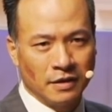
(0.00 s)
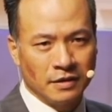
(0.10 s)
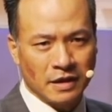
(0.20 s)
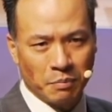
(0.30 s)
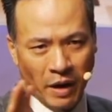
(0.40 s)

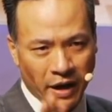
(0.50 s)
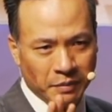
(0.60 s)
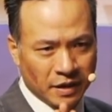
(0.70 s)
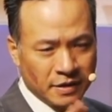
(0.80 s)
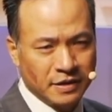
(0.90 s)
在拍
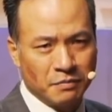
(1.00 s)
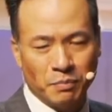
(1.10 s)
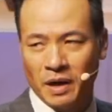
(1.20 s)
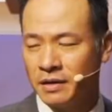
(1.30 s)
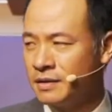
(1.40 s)
你的肩
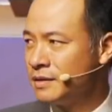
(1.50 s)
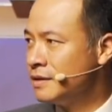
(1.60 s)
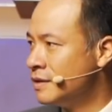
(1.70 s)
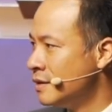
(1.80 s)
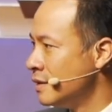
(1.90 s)
膀，
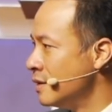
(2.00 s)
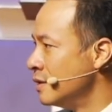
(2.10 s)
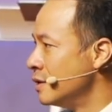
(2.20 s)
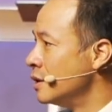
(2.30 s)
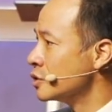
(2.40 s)

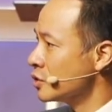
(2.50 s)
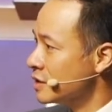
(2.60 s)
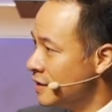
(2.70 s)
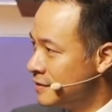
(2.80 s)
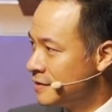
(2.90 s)
说：“
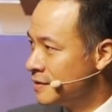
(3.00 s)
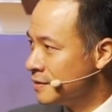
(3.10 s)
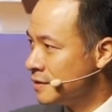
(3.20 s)
人子，